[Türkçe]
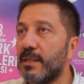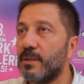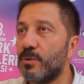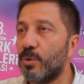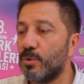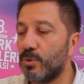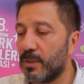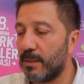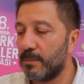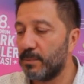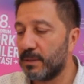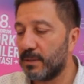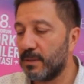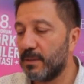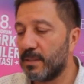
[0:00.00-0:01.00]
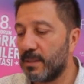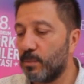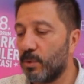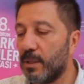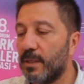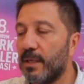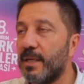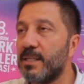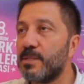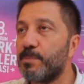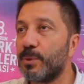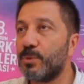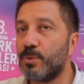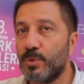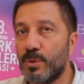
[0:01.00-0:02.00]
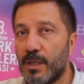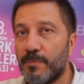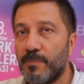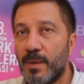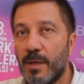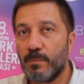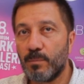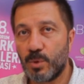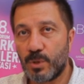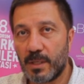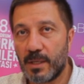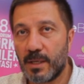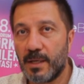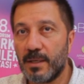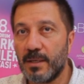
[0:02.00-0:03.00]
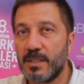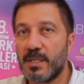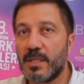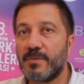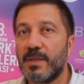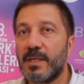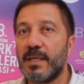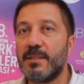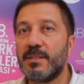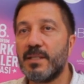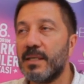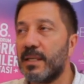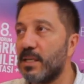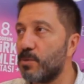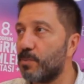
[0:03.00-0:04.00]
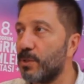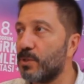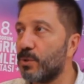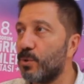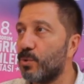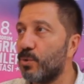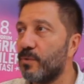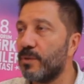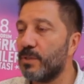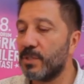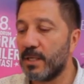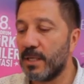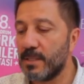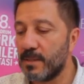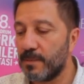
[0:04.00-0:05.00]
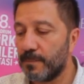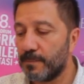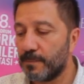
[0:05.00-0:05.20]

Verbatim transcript: geri döndüren bir isim olan Enes Batur'u da bu sene ağırlayacağız ve kendisine genç başarı ödülü vereceğiz.